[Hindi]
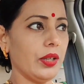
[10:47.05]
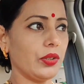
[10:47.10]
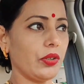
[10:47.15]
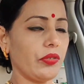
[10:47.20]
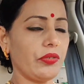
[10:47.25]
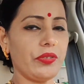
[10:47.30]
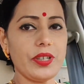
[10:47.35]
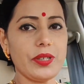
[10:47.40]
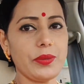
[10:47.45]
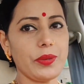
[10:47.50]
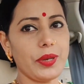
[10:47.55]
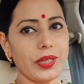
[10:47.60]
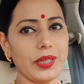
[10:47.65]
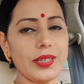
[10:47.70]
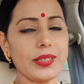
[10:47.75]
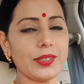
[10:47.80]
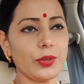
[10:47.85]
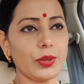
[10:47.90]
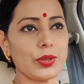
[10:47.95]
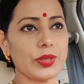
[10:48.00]
तो फ्रिज
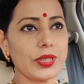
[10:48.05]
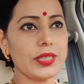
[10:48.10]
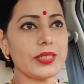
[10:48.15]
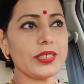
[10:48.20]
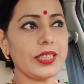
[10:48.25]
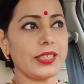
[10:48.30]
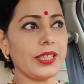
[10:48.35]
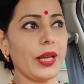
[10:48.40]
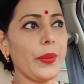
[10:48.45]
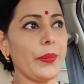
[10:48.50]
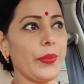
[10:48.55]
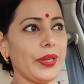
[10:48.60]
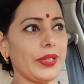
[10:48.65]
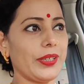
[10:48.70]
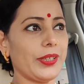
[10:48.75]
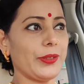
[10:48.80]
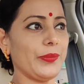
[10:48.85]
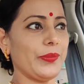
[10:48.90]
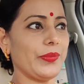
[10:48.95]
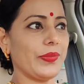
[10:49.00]
रखने से तो चल जाता
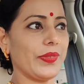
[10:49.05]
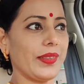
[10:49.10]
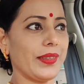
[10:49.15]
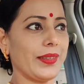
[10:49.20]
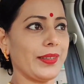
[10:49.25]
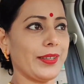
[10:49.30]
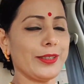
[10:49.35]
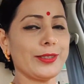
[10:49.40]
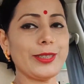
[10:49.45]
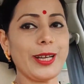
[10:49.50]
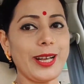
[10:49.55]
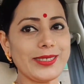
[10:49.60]
बट हम्म,